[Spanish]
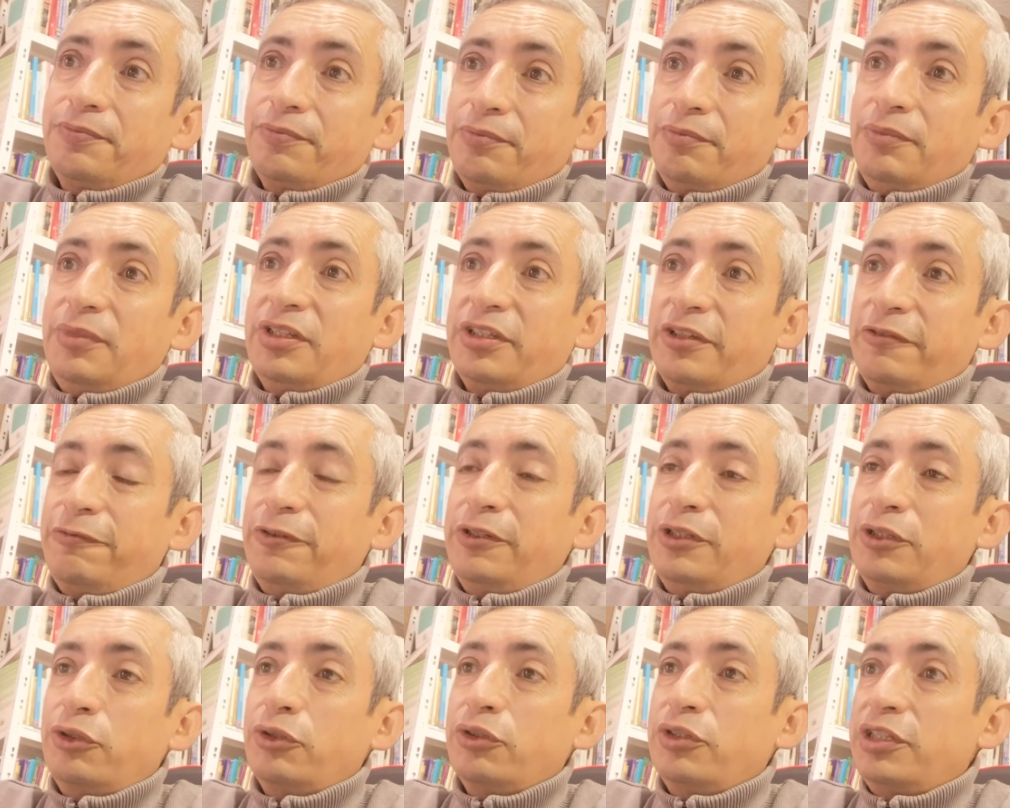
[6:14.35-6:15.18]
mis
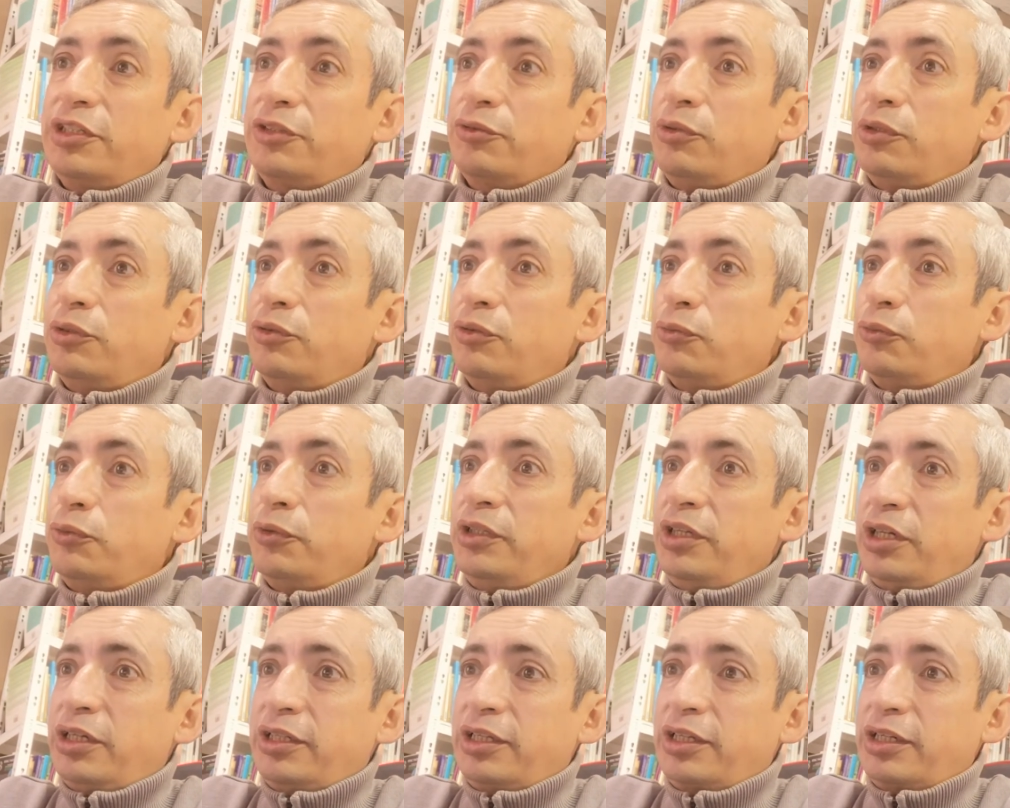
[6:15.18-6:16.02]
anfitrionas cuando
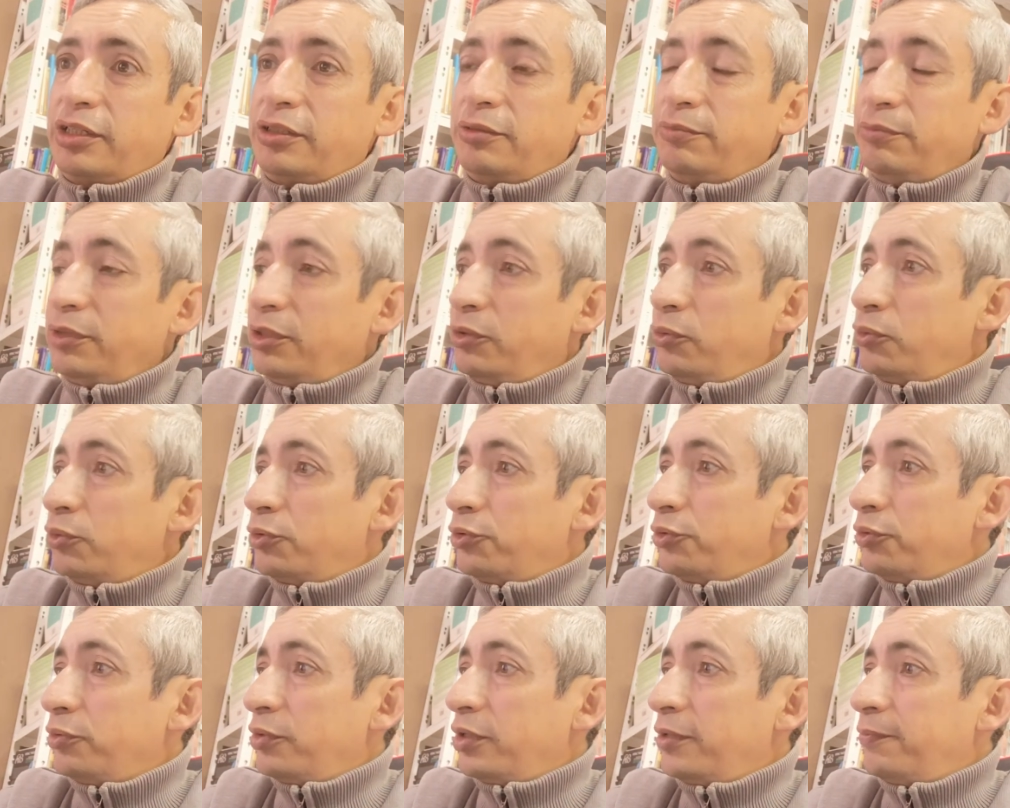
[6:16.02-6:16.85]
fui a dar mi
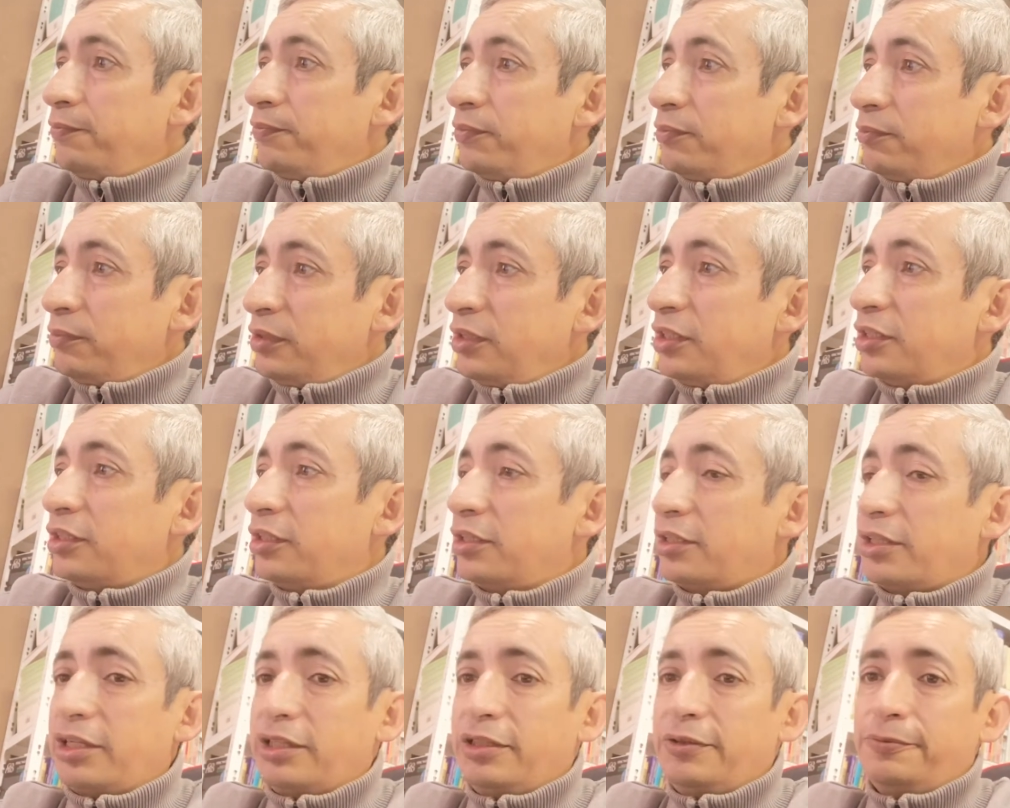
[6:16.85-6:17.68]
curso
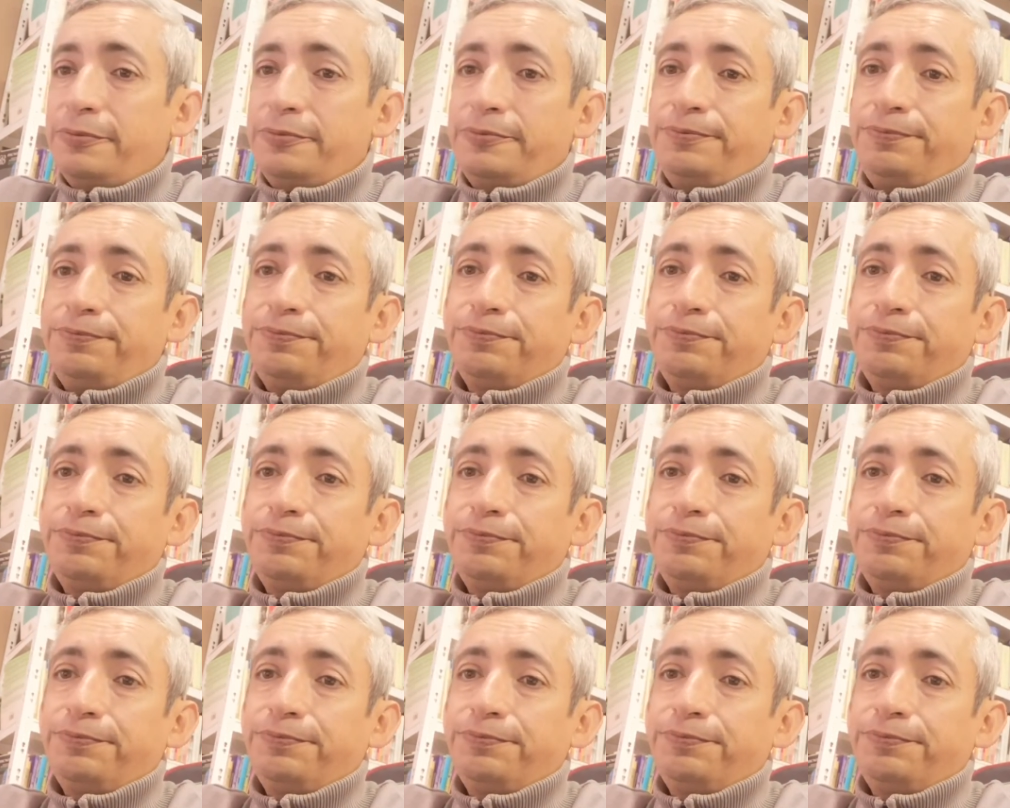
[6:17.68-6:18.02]
a